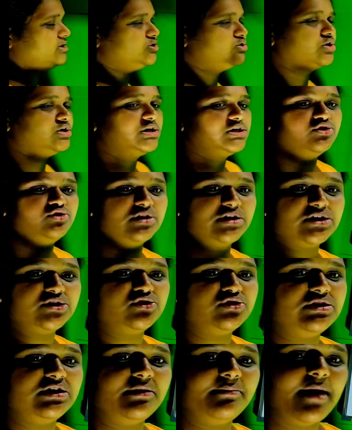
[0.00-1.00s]
নিশ্চয়ই কিছু না
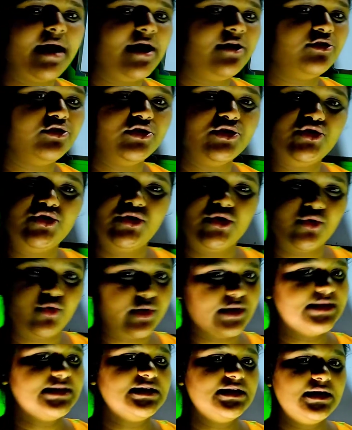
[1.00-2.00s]
কিছু তিনি বায়োলজির জন্য
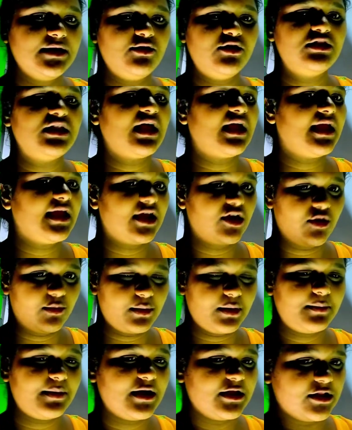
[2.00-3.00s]
করেছেন না হলে তাকেই কেন
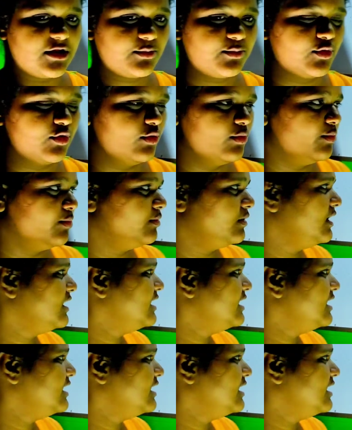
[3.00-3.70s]
আমরা ফাদার বলবো